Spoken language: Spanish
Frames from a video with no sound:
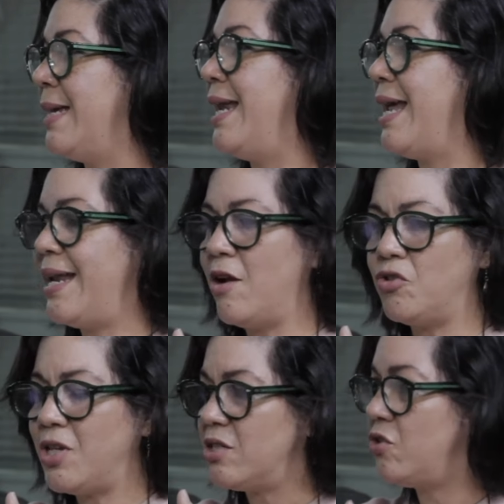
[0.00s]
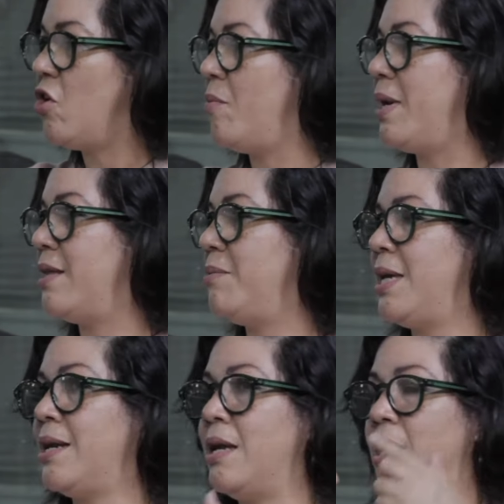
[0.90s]
La negociación,
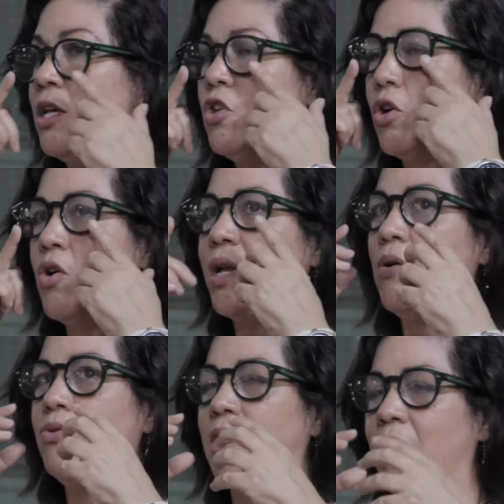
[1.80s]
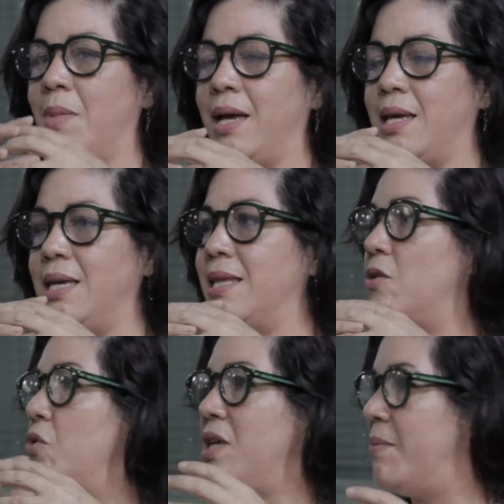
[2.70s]
Vladimir, yo creo que es un tema
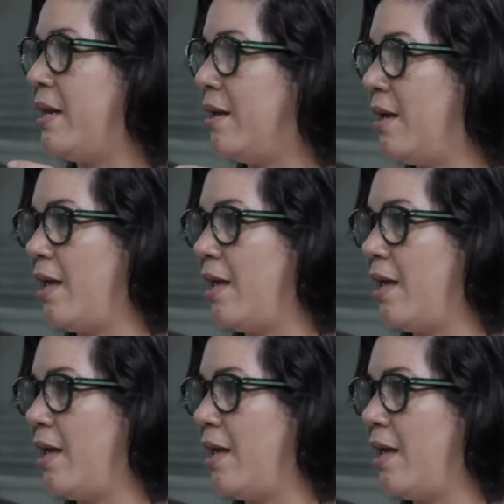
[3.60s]
ineludible.